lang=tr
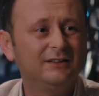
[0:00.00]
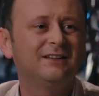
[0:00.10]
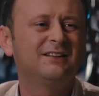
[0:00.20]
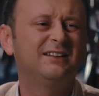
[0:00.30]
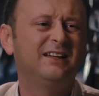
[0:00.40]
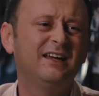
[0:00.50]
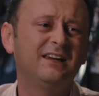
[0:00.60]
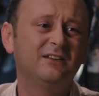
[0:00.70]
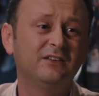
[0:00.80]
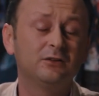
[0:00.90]
yandan
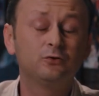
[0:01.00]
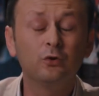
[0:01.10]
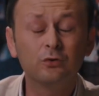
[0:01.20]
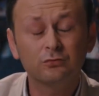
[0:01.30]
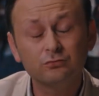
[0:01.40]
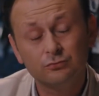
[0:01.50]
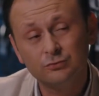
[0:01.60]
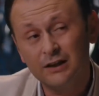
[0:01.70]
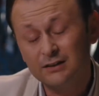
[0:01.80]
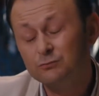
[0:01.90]
tekerlek falan. Çok
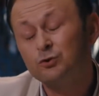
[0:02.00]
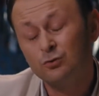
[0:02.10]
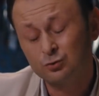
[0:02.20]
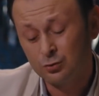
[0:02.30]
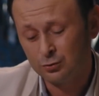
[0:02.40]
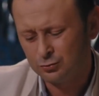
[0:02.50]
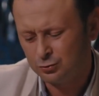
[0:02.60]
yandım, çok zor oldu,